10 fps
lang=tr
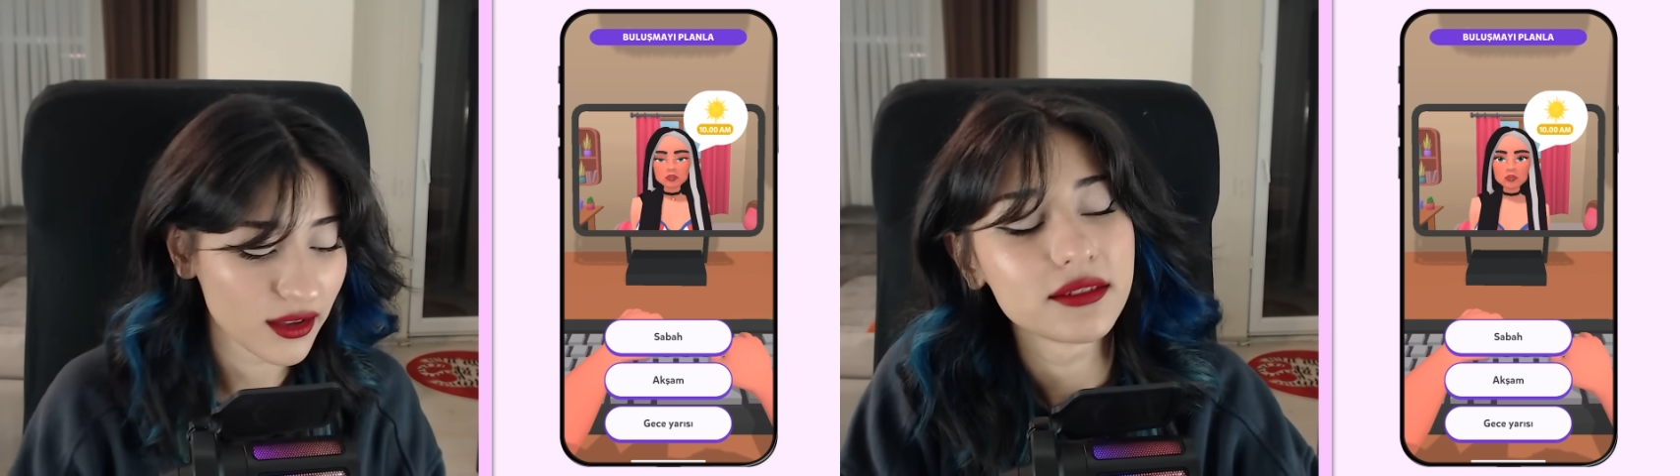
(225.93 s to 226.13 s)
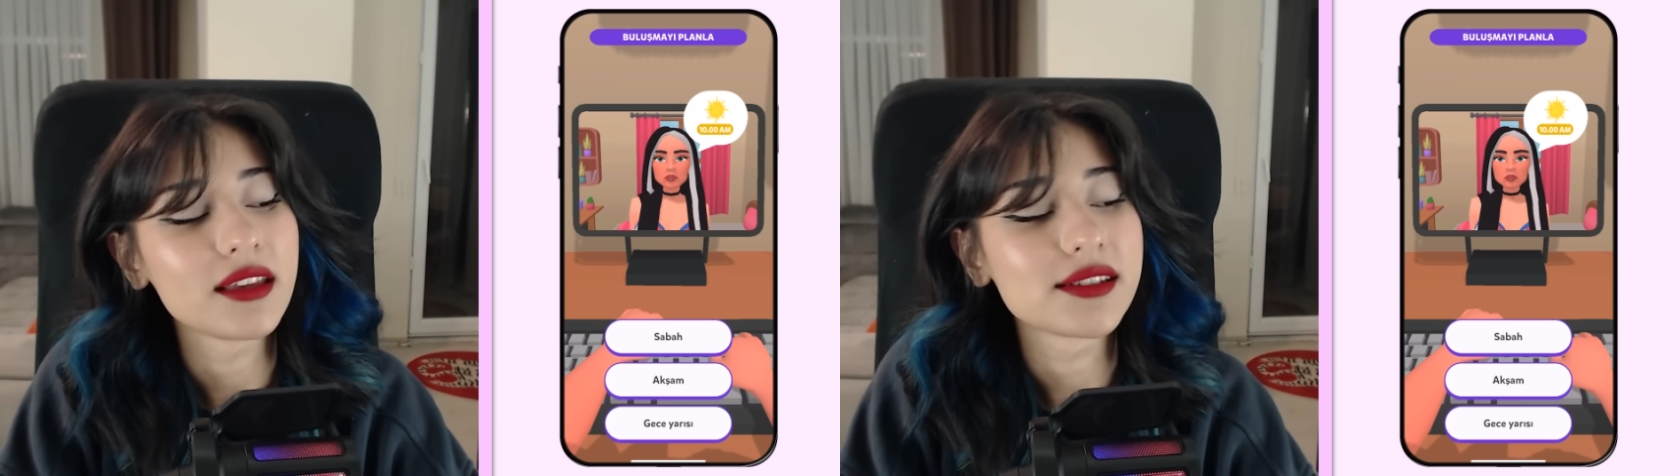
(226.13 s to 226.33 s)

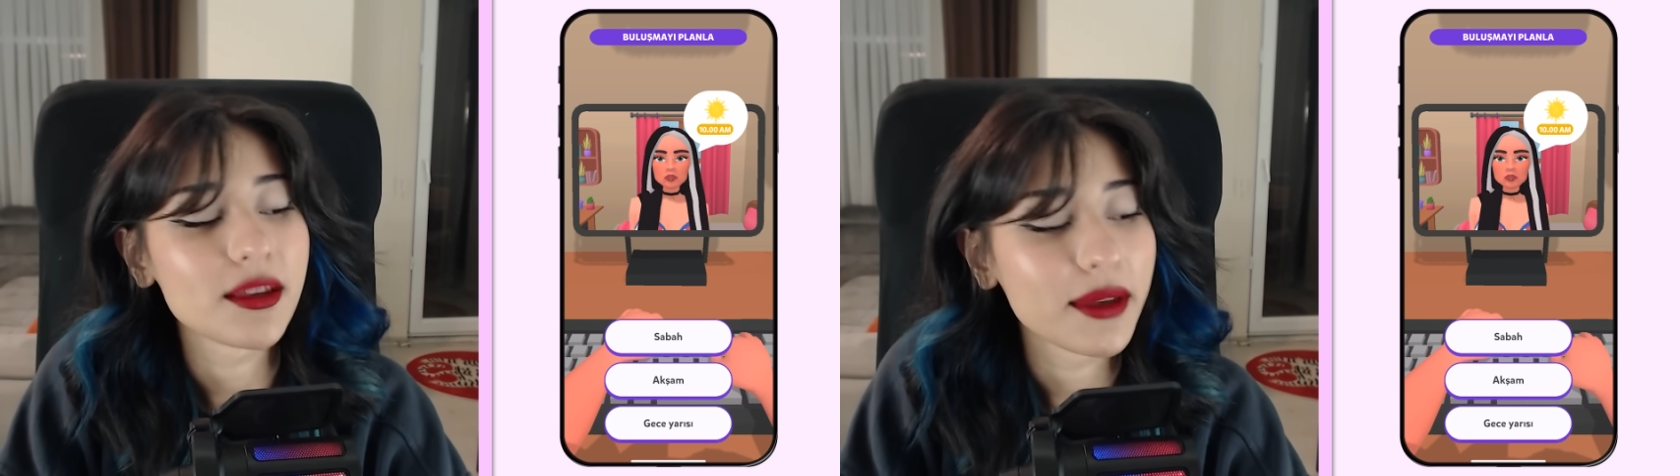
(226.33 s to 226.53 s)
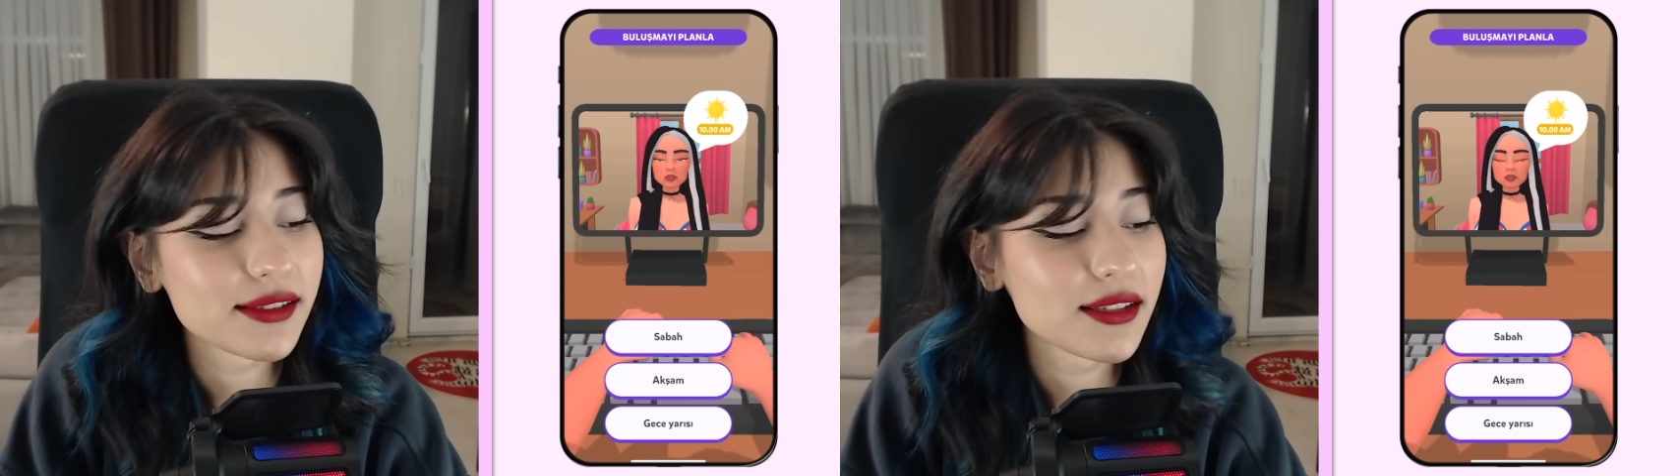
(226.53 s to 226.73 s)

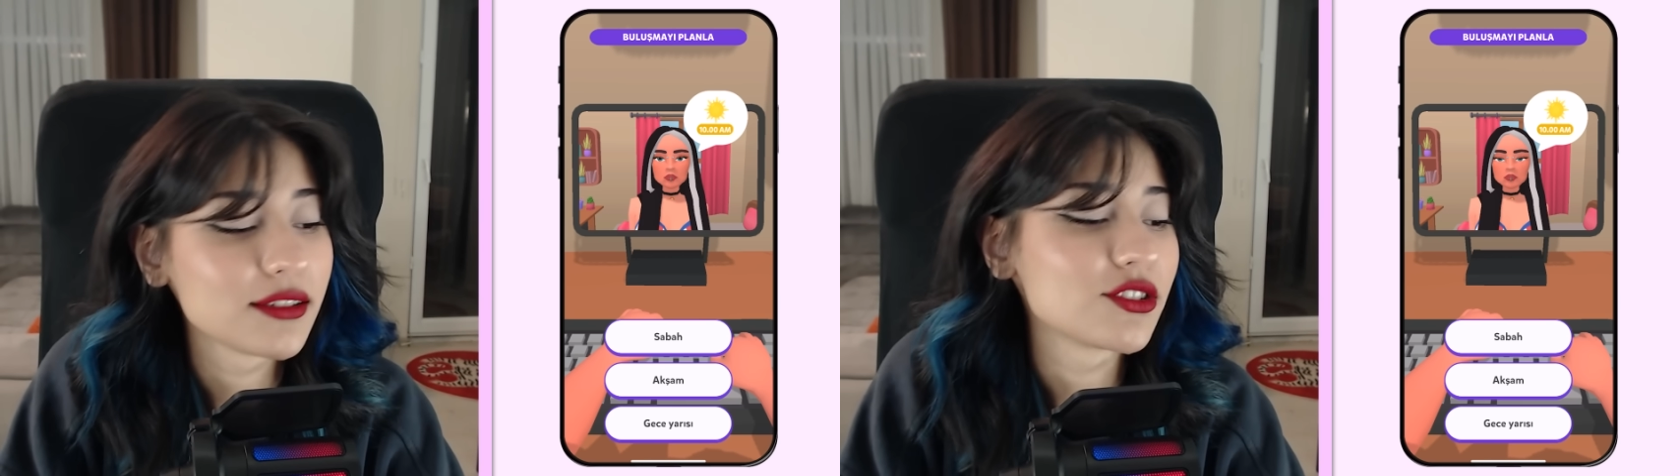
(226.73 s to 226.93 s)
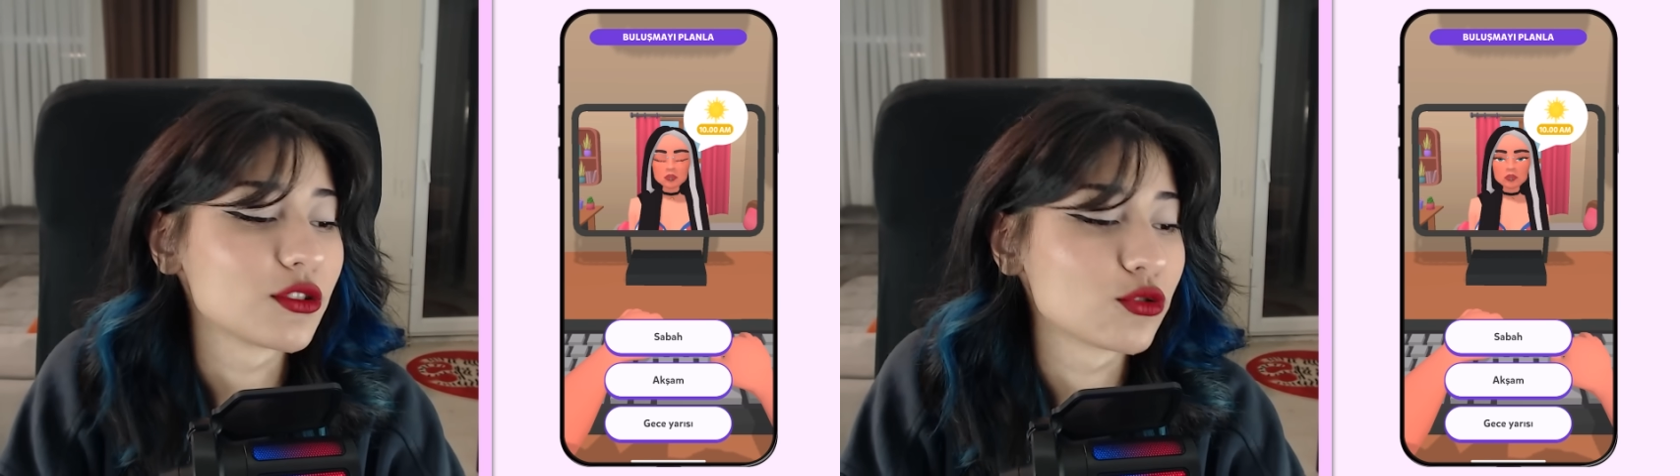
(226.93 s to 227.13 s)
Neyse ben senin için